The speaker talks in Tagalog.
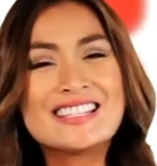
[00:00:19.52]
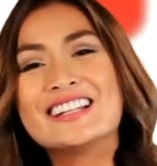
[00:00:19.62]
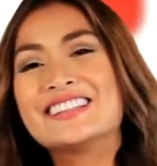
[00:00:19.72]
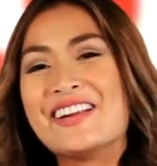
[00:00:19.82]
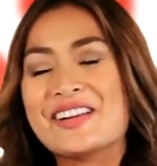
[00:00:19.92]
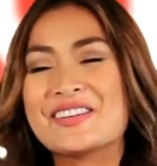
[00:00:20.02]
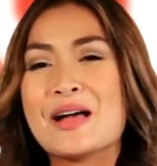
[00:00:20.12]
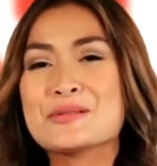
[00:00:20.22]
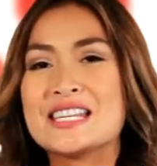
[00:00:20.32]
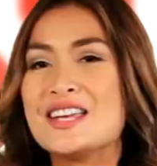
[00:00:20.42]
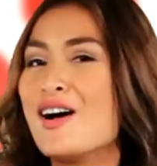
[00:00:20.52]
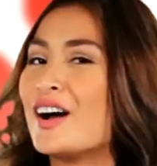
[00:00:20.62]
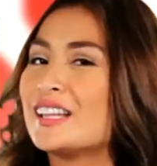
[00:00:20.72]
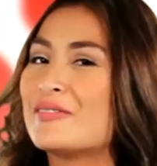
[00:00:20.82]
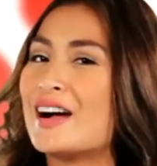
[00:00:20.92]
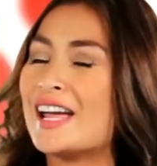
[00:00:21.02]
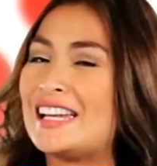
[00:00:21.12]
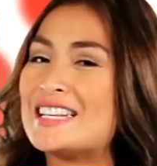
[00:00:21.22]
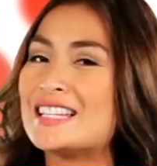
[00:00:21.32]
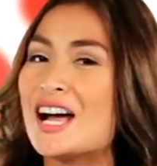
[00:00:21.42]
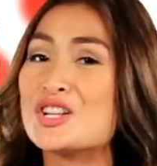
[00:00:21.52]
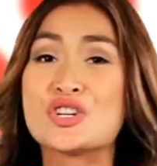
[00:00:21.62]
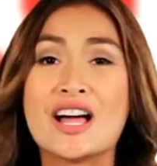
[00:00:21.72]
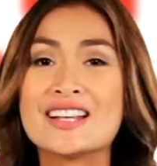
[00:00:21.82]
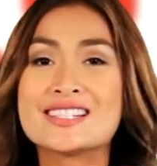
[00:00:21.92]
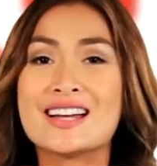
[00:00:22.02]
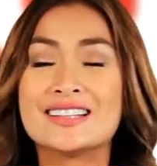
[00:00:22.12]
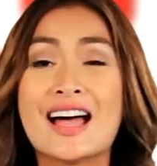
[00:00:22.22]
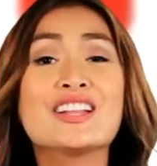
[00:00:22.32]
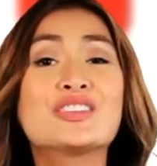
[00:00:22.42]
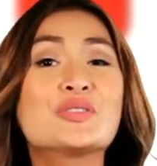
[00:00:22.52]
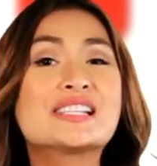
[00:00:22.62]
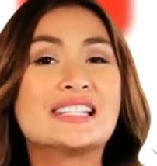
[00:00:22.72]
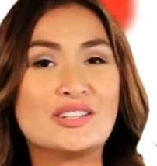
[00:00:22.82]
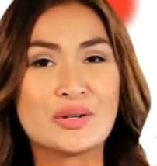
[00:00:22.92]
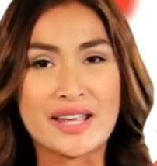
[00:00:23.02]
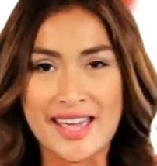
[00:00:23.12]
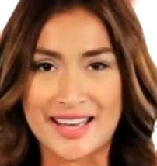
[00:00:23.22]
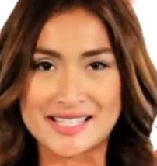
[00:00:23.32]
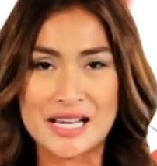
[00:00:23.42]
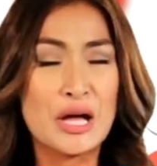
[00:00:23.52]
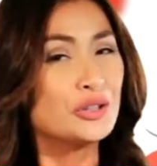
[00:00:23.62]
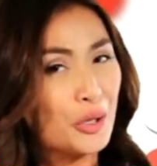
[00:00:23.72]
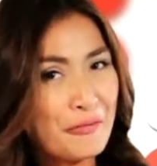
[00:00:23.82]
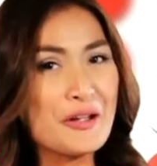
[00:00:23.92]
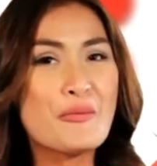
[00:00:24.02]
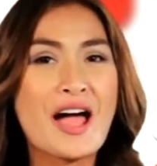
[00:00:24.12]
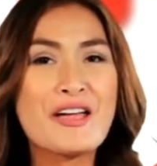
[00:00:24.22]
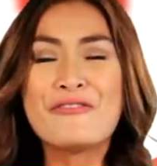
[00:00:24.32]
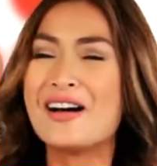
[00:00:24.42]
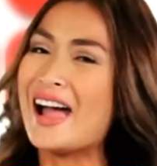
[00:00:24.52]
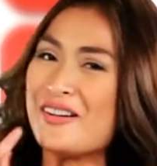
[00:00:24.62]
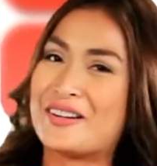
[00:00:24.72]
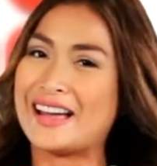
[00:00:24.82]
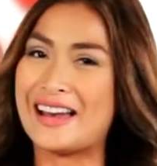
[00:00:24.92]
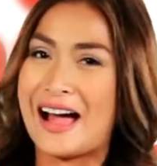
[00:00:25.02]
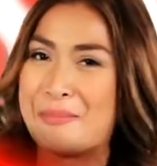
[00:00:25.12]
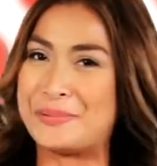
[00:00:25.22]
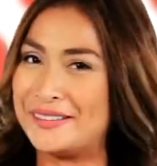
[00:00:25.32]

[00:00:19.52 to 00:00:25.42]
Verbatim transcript: sina Derek Ramsey, Heart Evangelista, John Estrada at Christine Reyes. Trophy Wife, anong ganap?